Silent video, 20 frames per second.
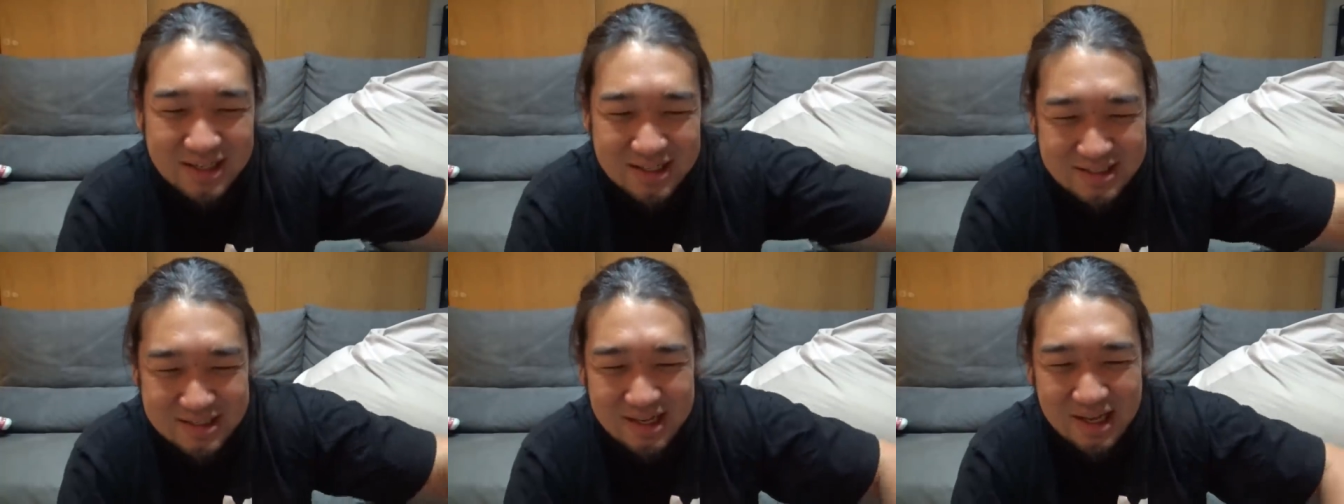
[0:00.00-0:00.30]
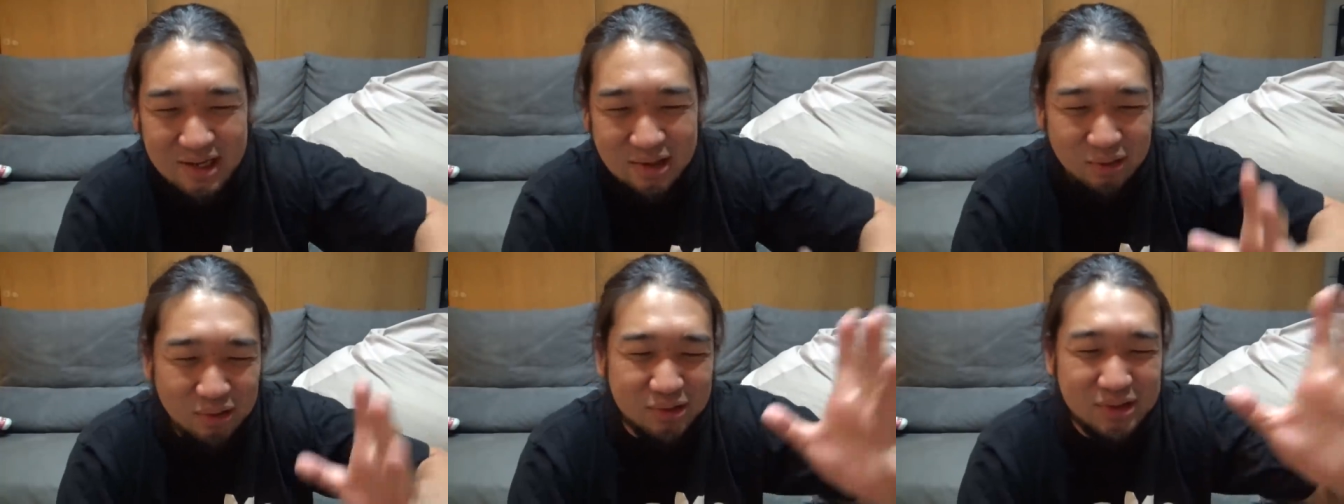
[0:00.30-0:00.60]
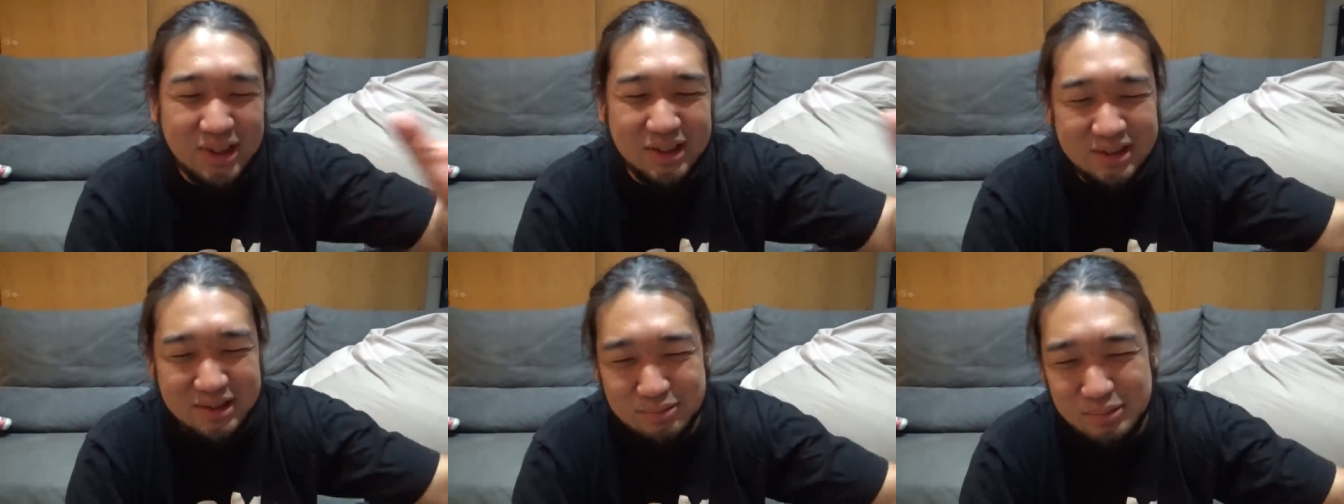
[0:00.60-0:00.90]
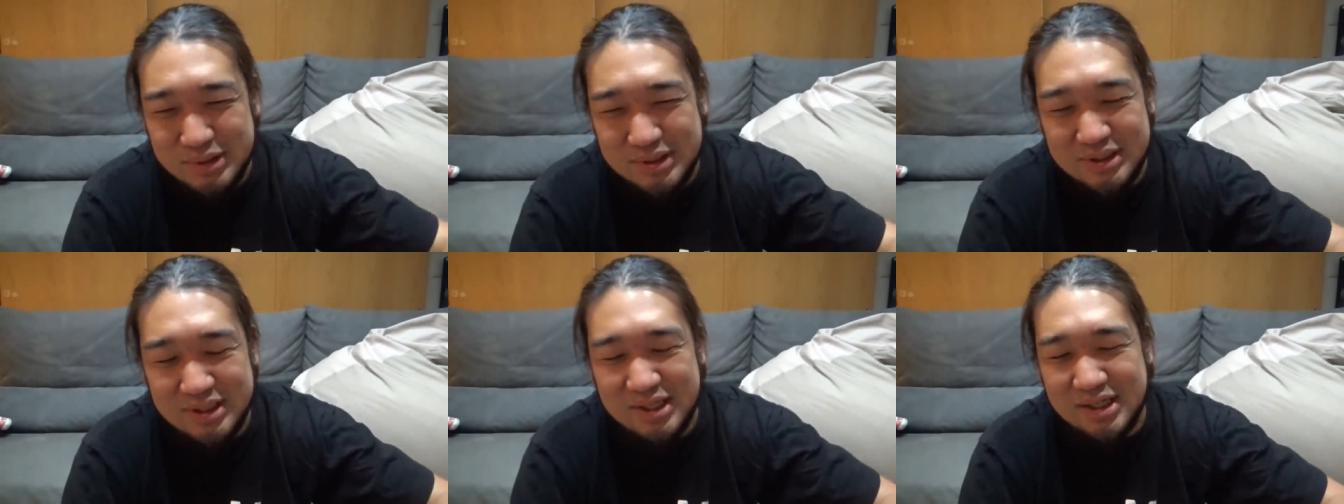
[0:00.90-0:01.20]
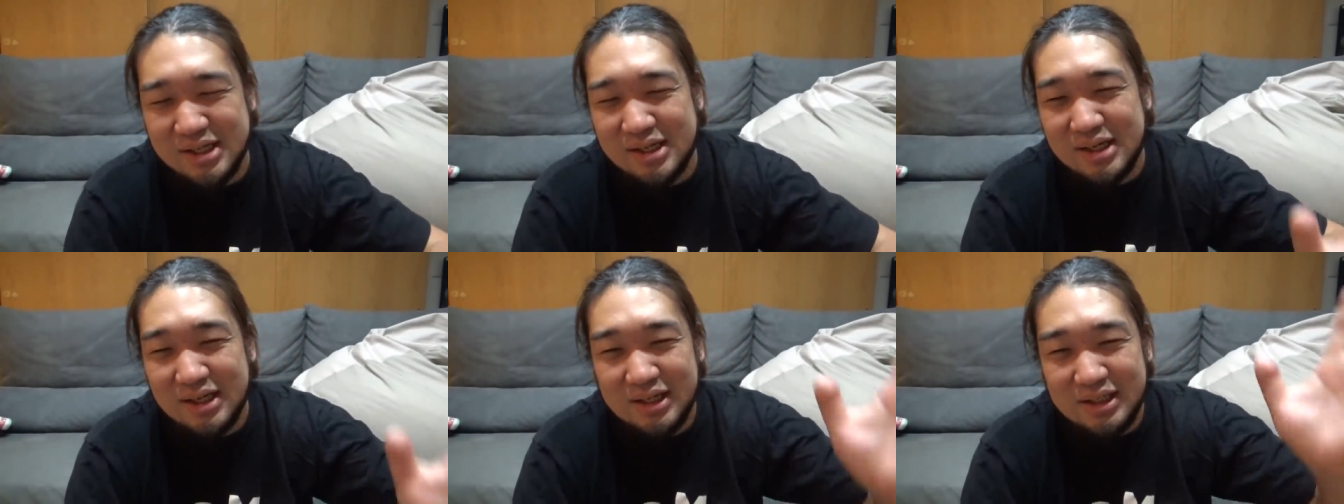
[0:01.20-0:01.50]
生育を立ってますっ
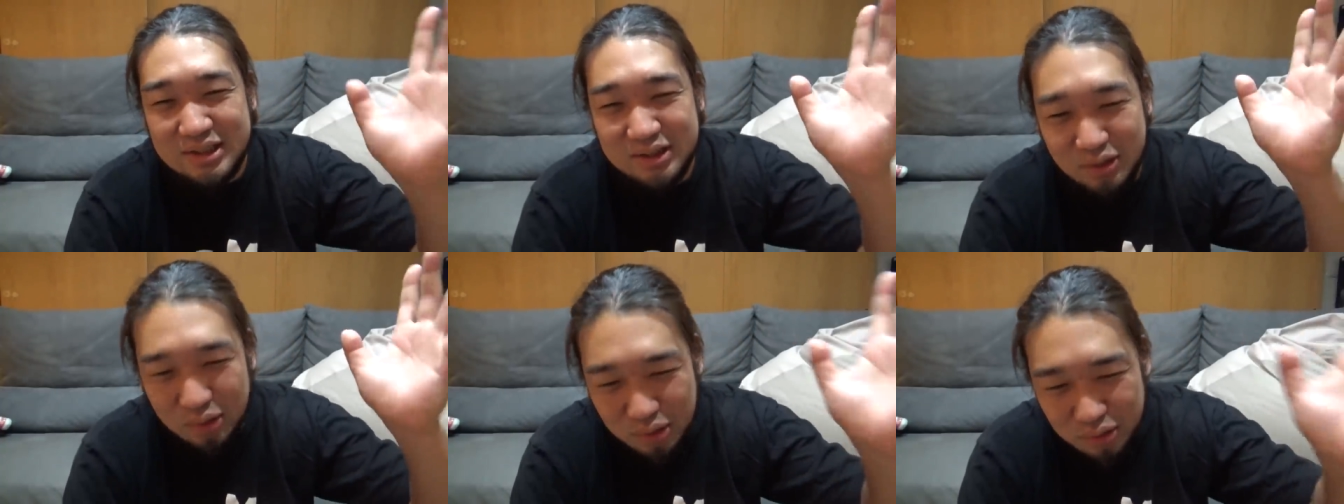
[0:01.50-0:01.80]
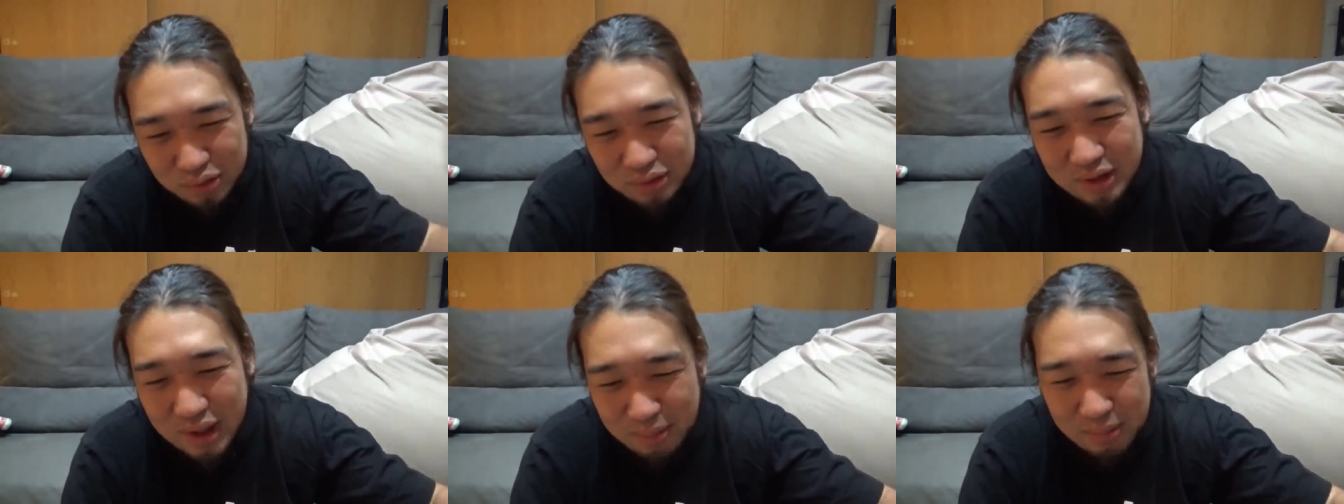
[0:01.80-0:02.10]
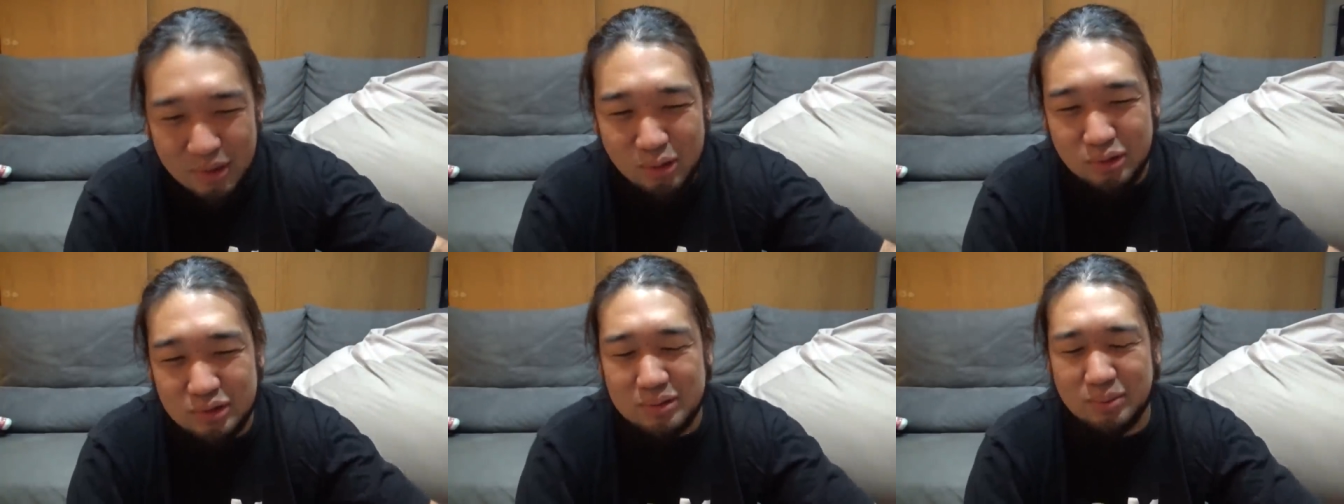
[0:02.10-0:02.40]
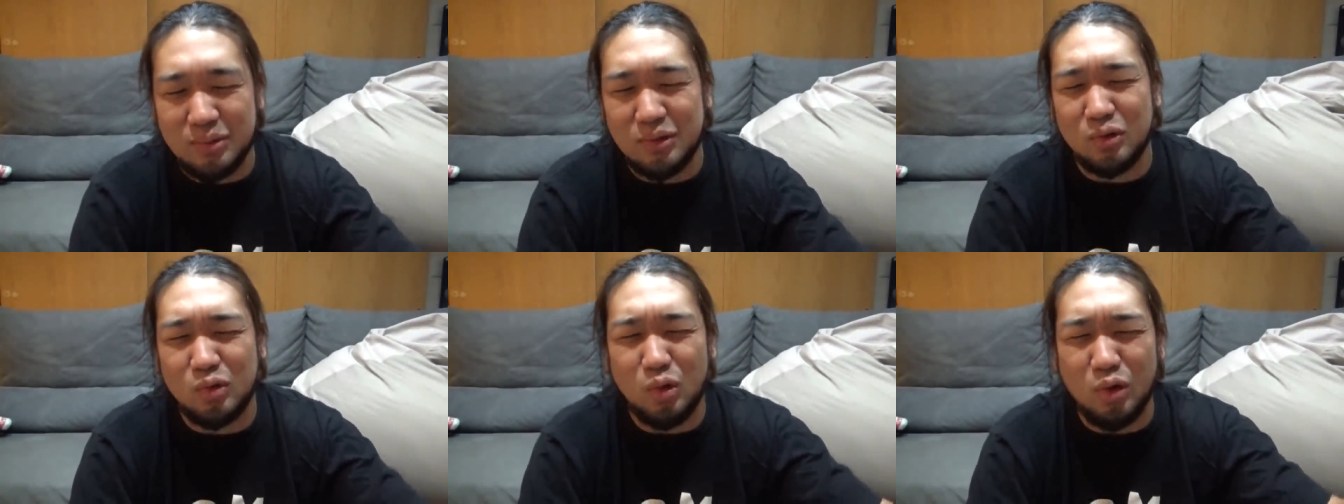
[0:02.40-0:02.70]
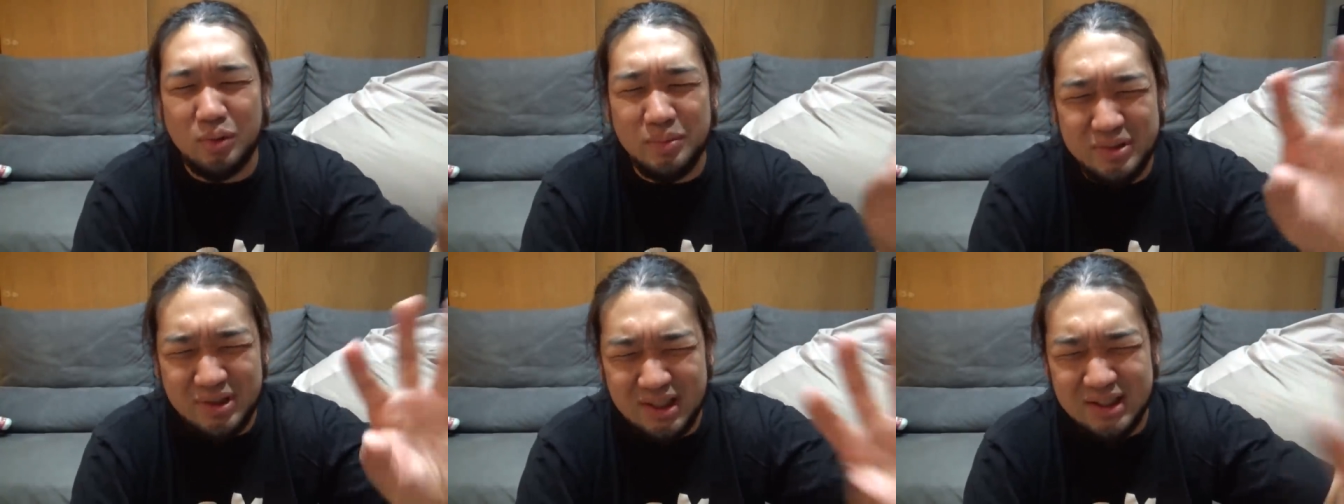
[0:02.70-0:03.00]
て人が眞子さまの
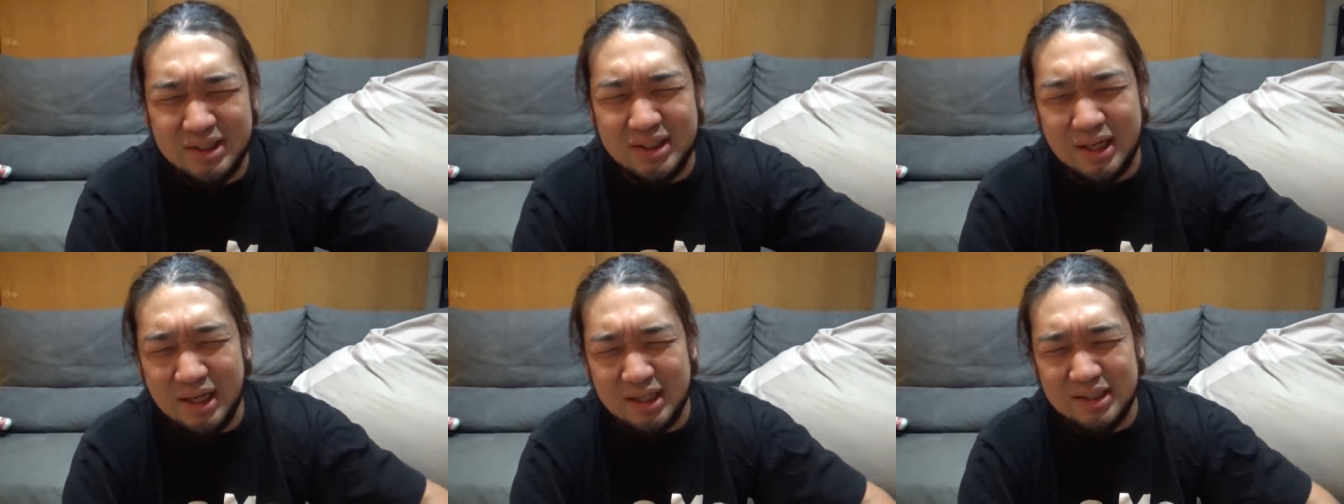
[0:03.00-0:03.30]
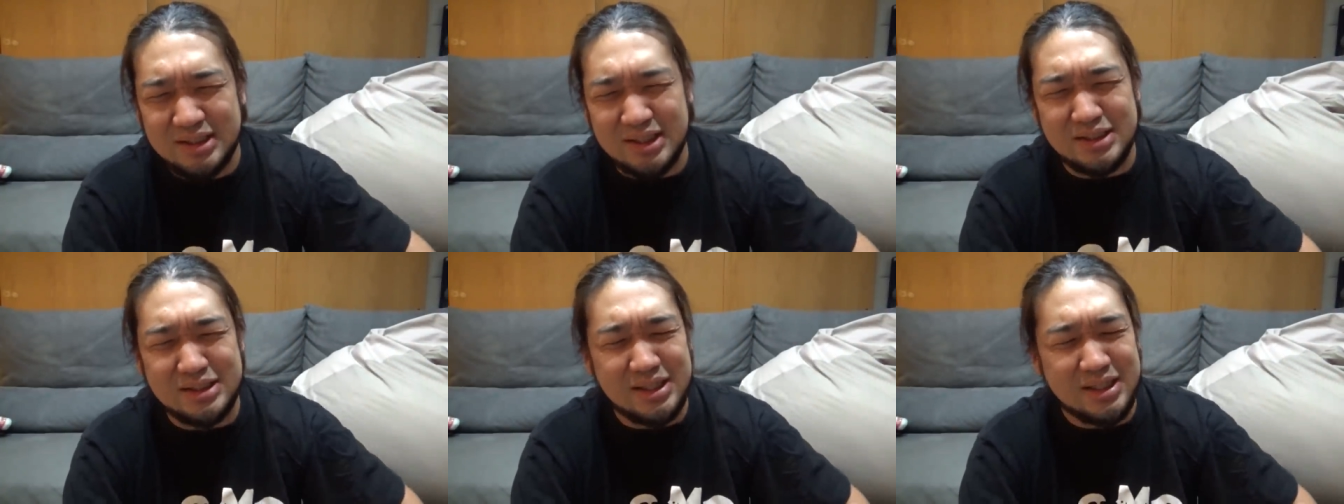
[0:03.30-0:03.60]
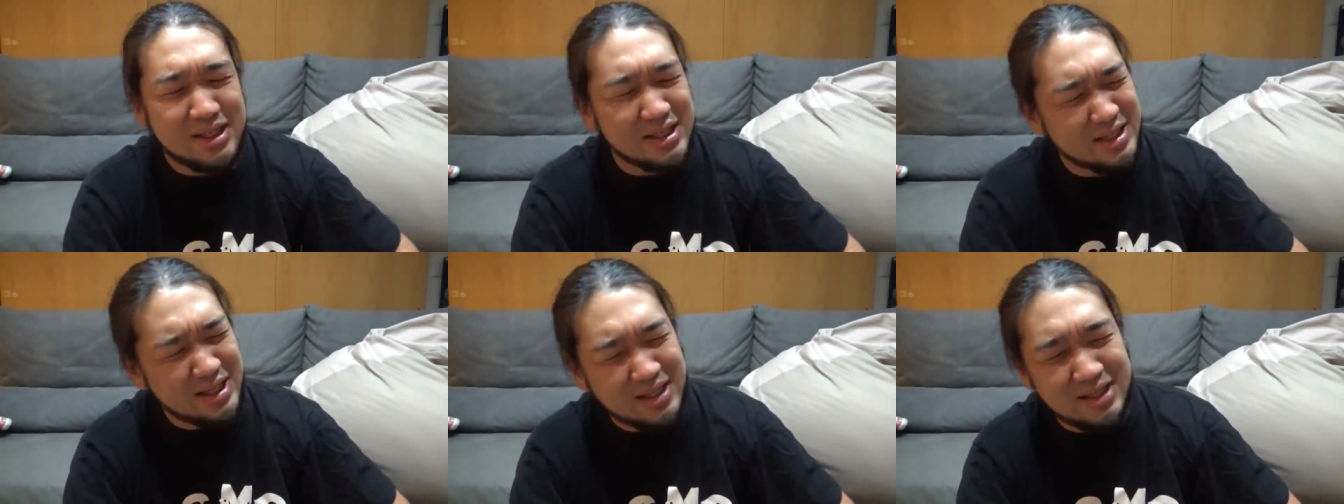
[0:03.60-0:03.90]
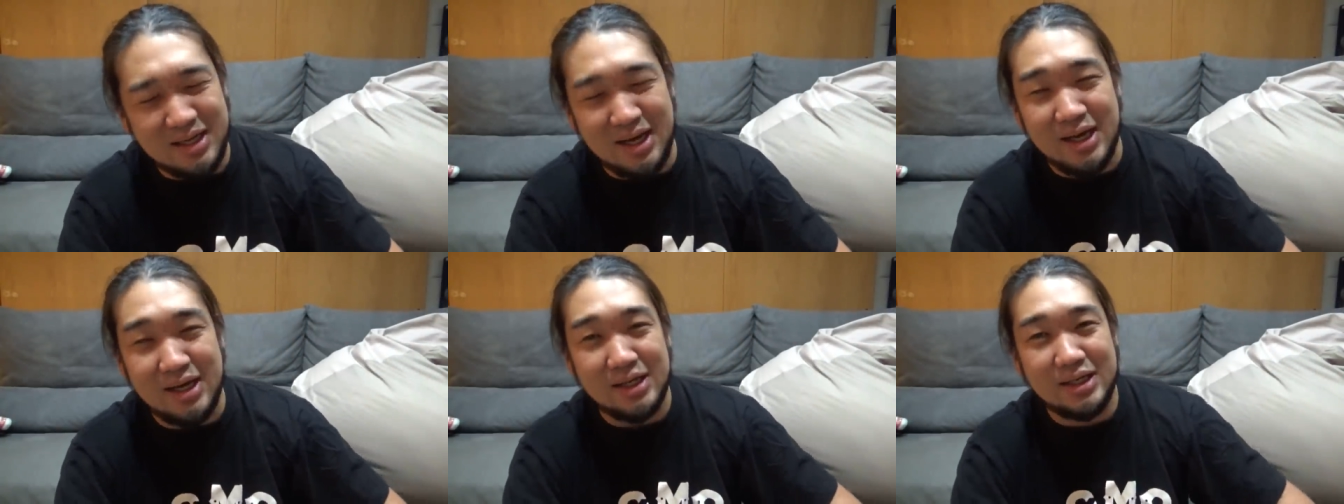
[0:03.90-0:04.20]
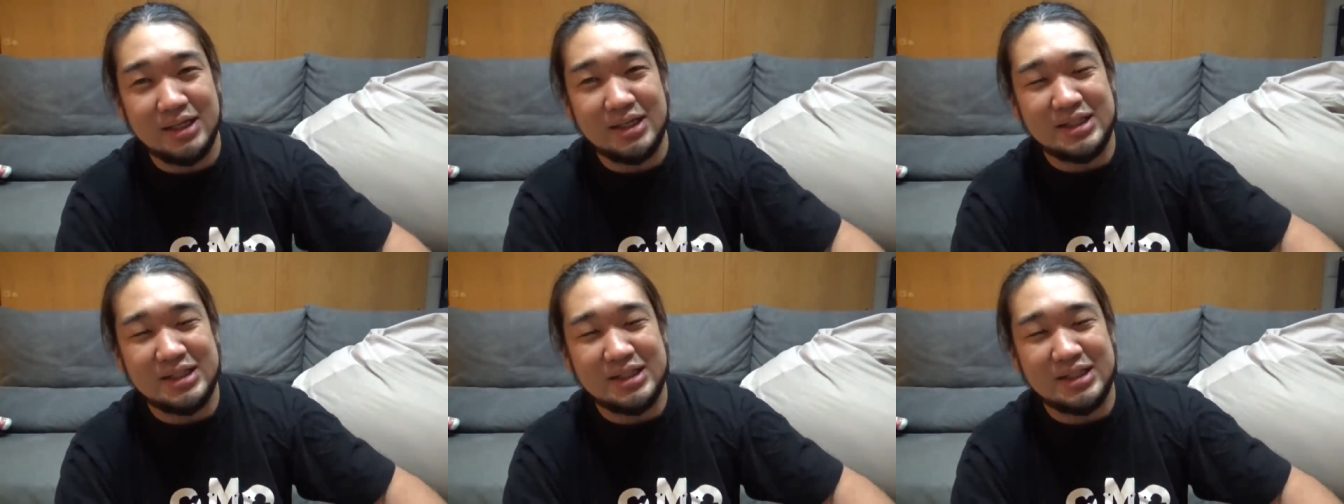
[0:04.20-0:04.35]
恋人だったらさすがにいやいや